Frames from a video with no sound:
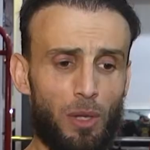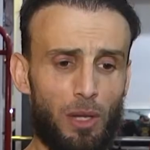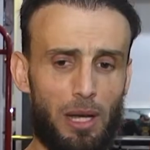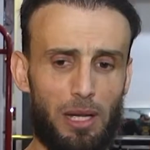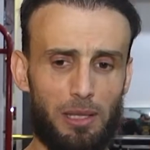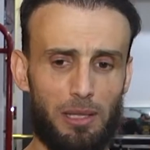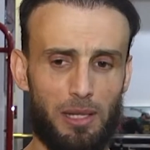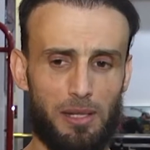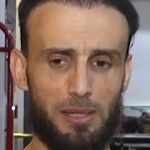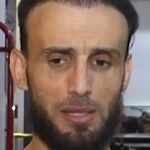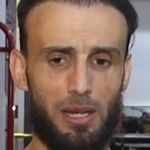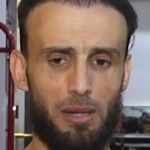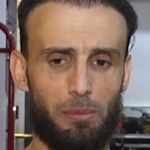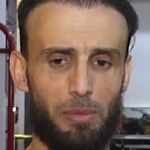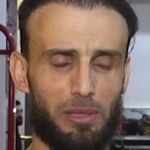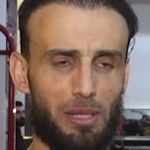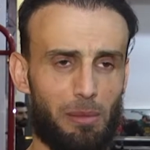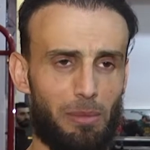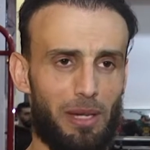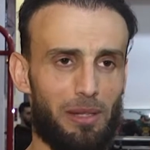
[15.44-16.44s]
هذه إصابة
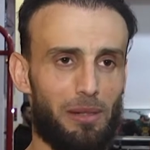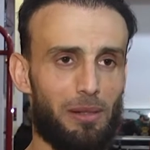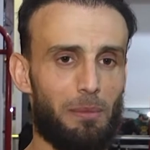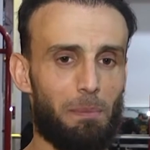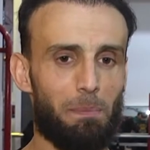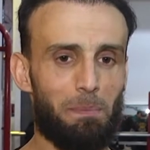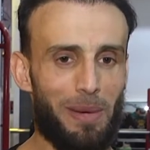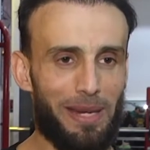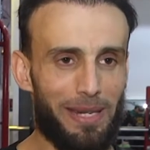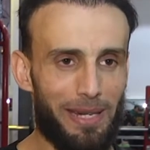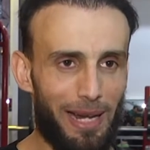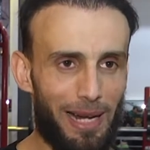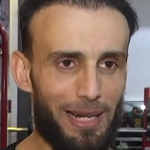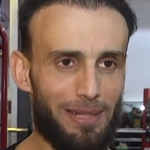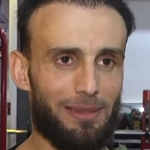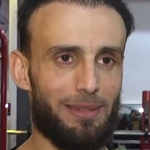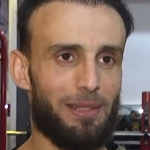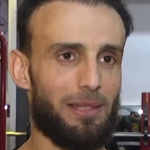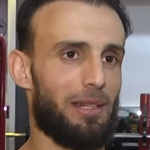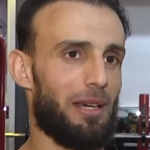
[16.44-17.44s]
طبعا
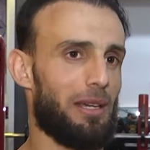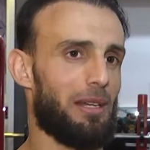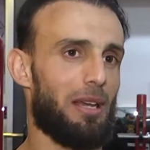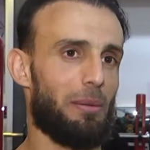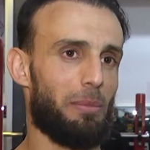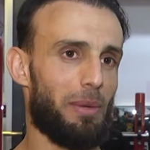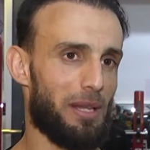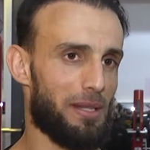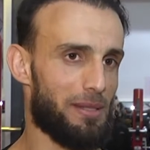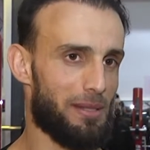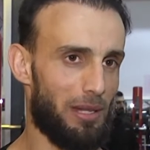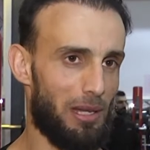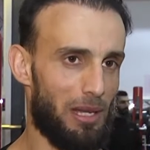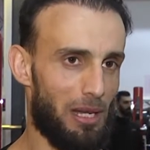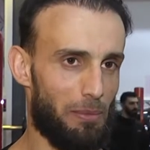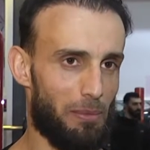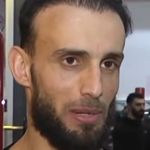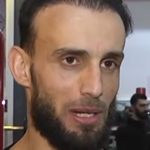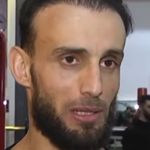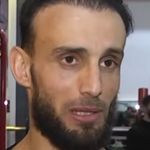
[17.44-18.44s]
منعتني أن أنا أمارس
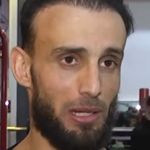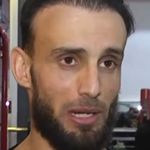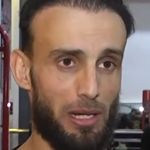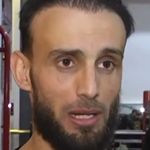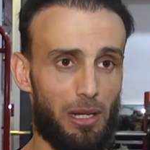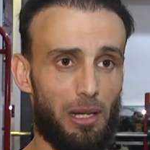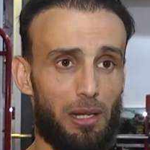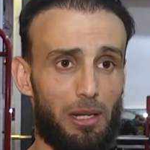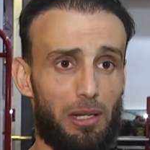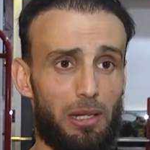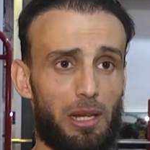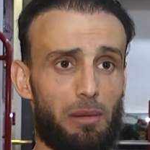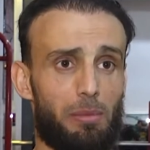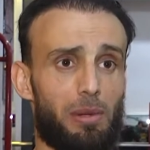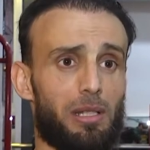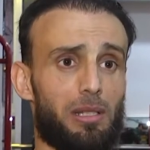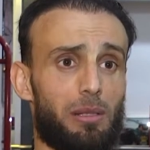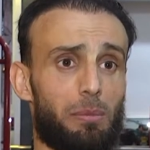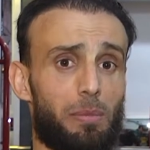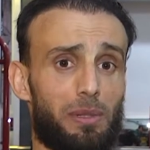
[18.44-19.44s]
اللعبة هذه لأن
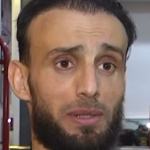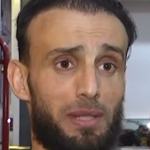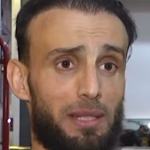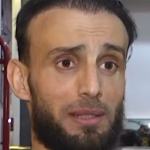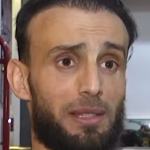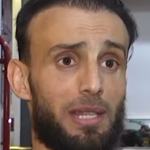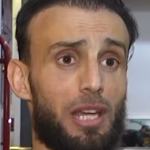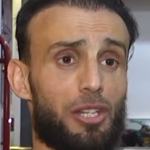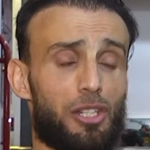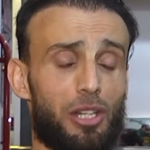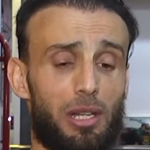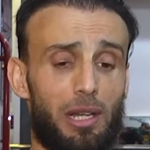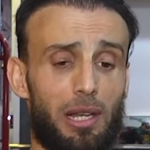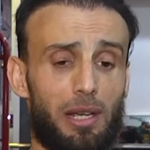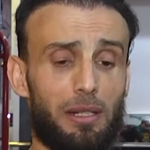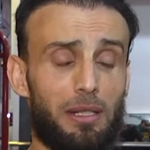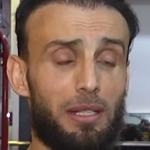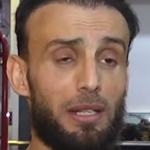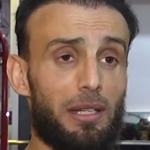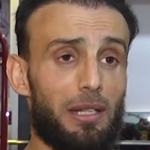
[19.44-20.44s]
اللعبة هذه بتحتاج
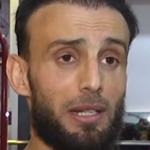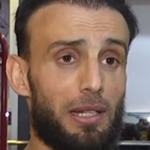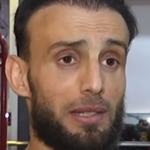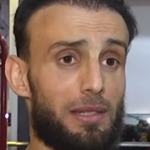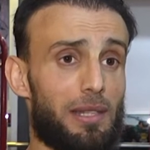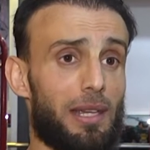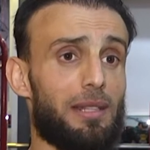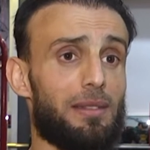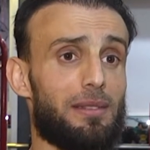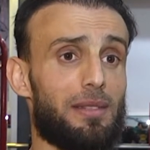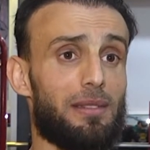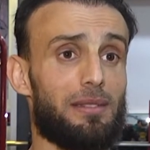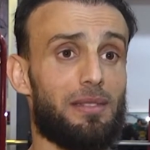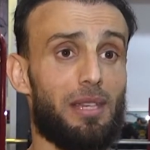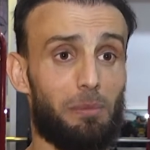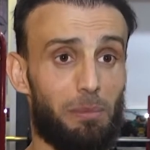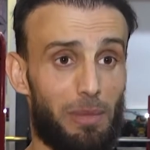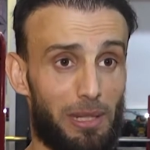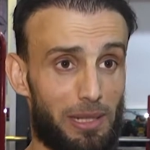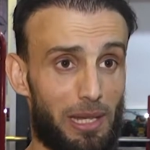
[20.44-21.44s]
إلى إيدين
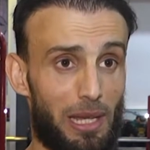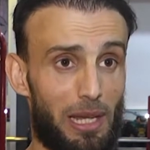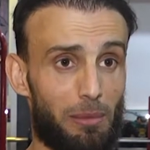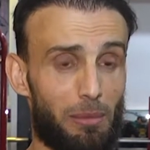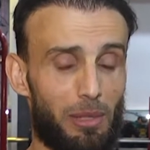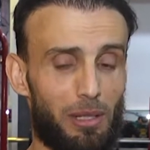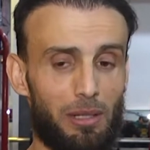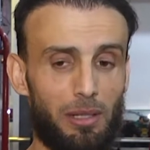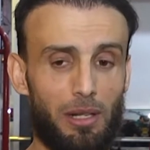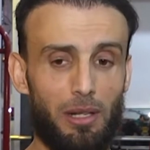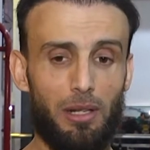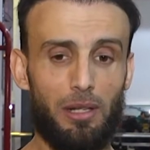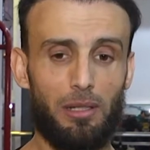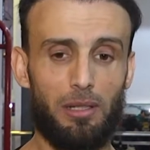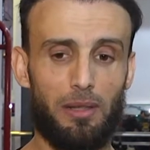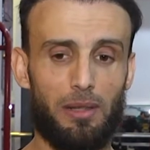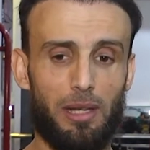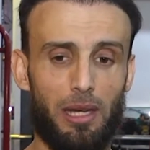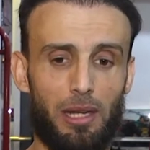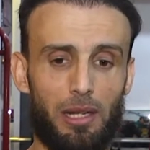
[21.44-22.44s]
تنتين بالكامل
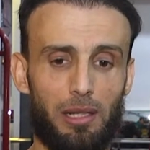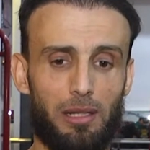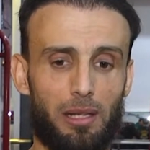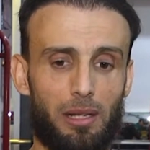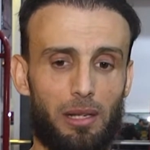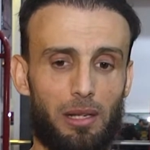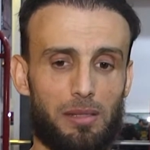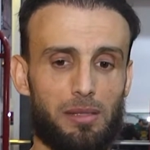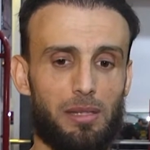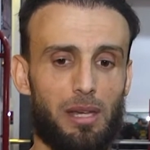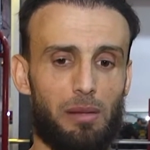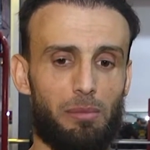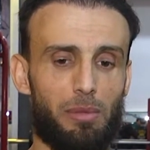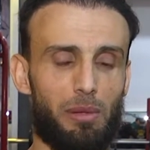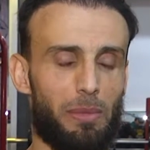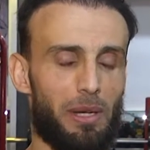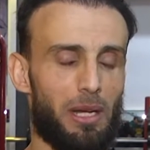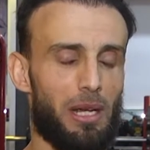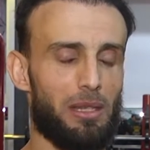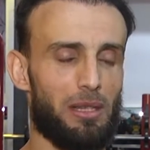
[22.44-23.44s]
لذلك الإصابة
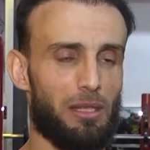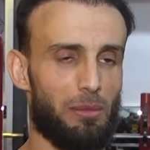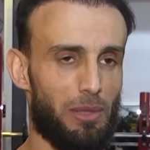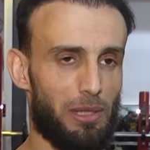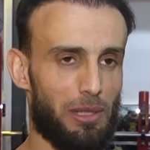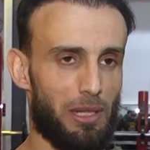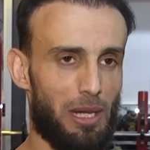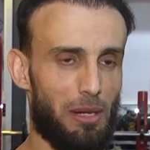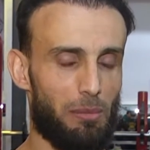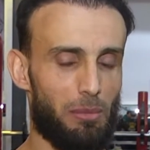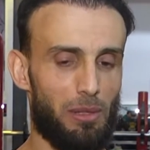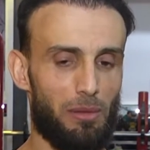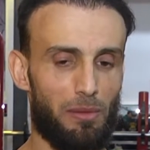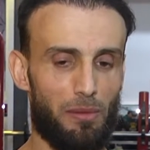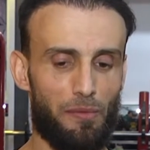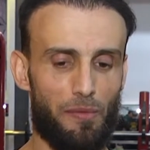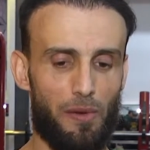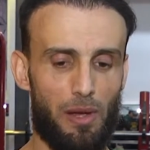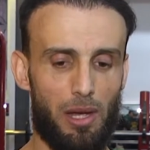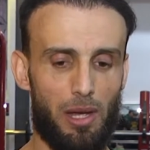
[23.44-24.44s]
منعتنا بالكامل
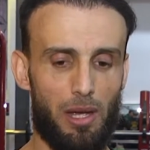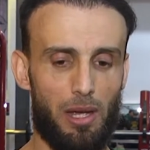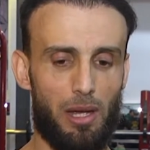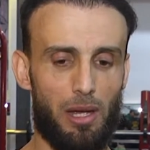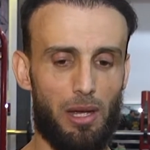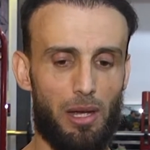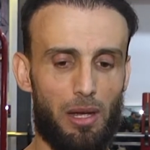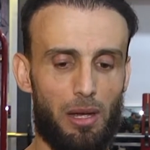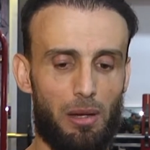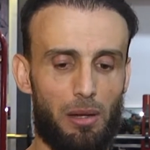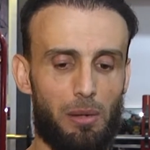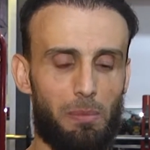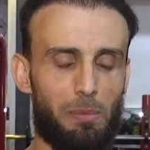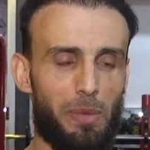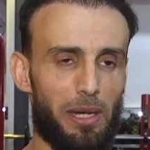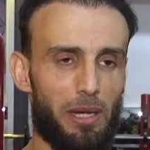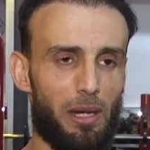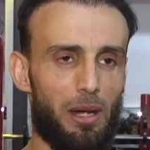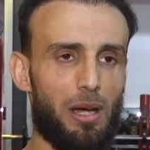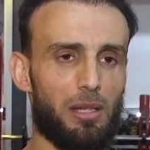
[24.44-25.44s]

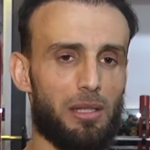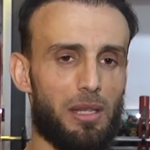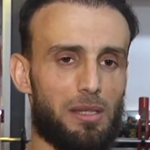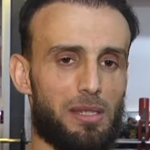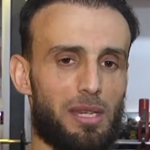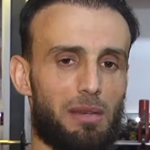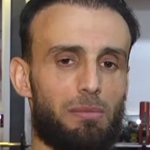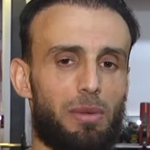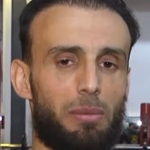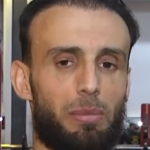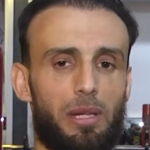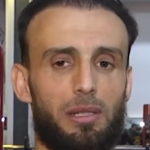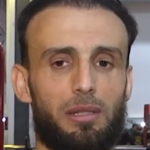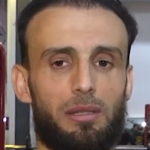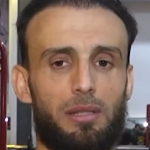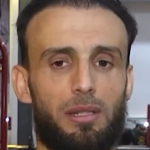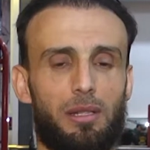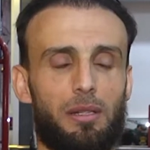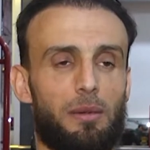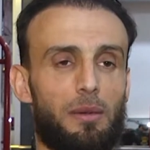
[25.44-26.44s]
فالمنع هذا سبب
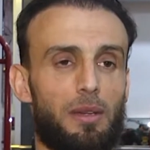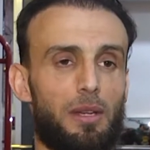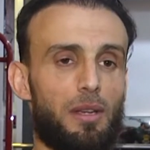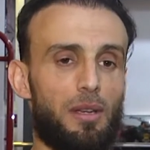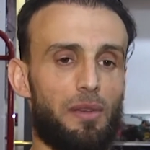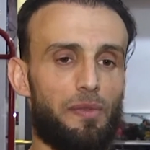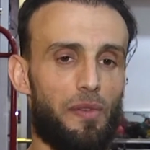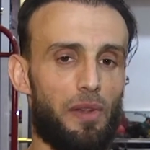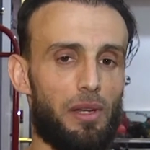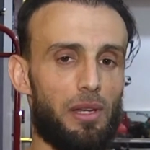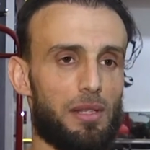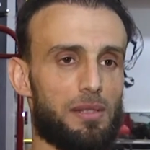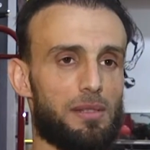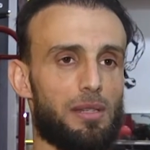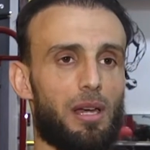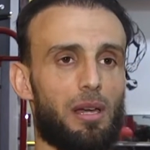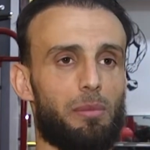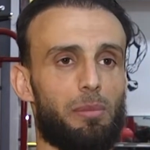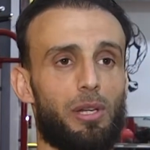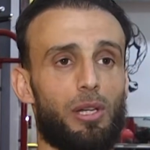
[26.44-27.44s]
عندي في
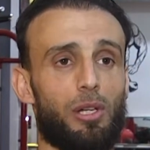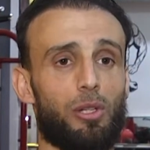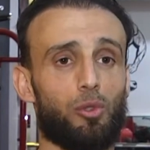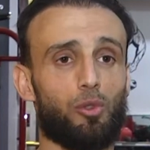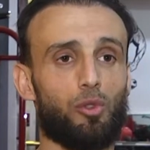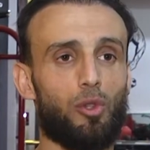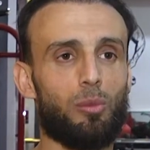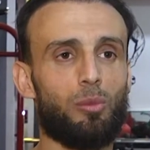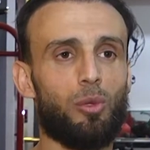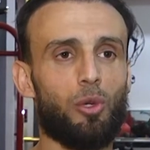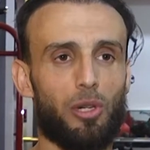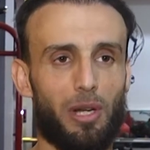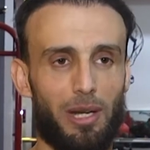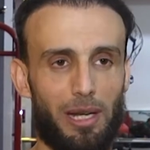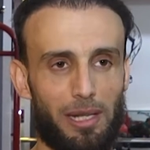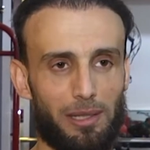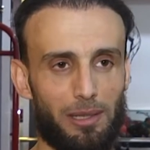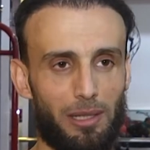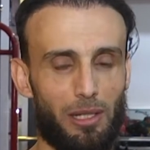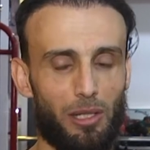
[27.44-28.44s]
الإصابة الضمور
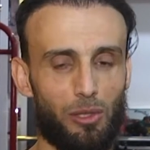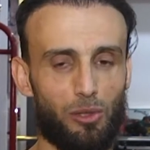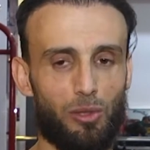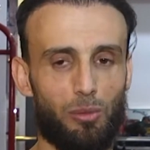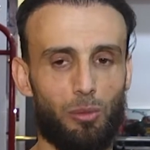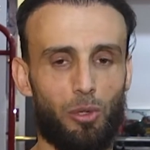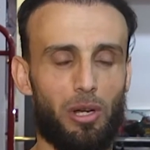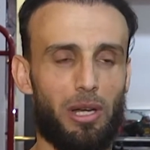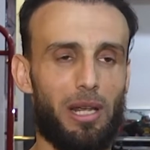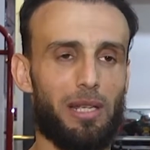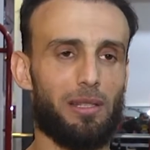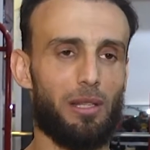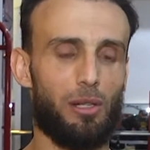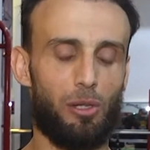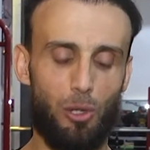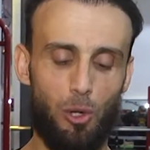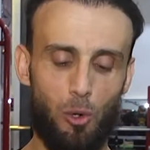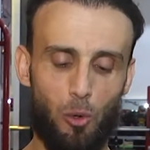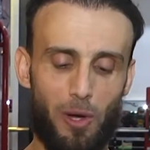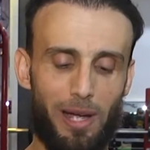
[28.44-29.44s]
العضلي الضمور العضلي
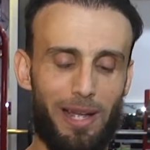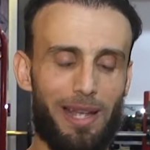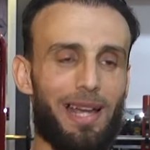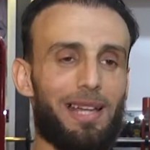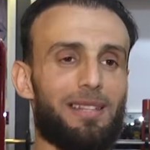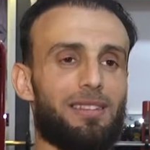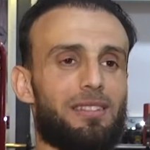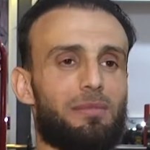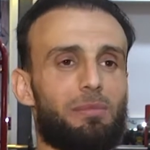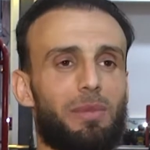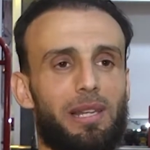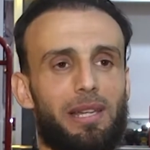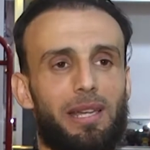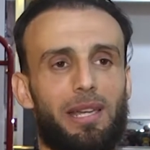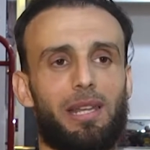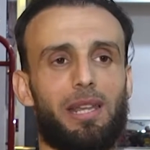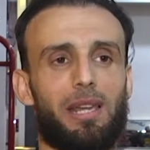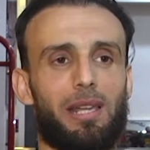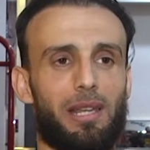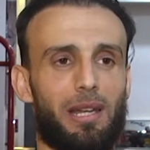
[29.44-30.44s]
اللي هو هدم
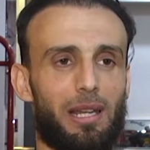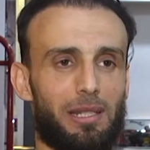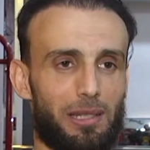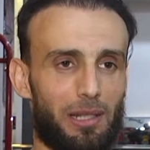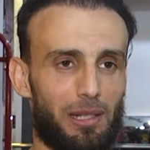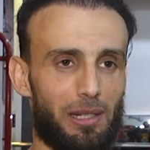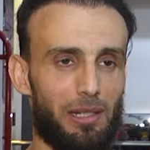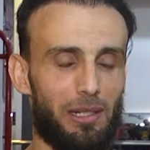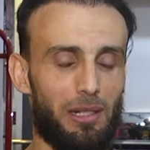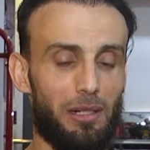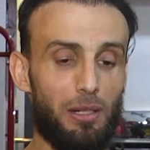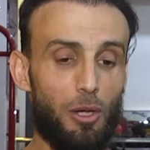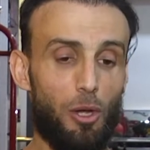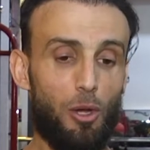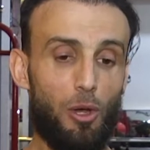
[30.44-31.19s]
الخلايا العضلية